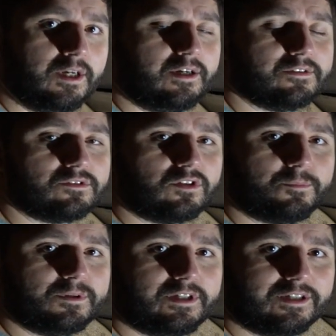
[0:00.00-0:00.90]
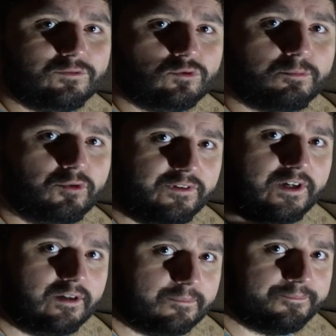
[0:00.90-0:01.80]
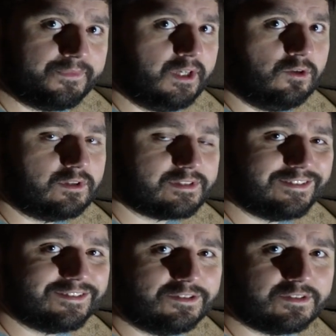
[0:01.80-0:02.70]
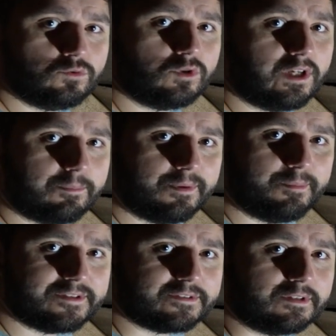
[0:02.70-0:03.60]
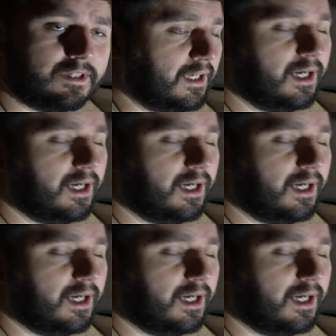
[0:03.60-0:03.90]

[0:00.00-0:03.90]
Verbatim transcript: Also sollte man da genug Puffer haben und das Ganze nicht zu knapp bemessen.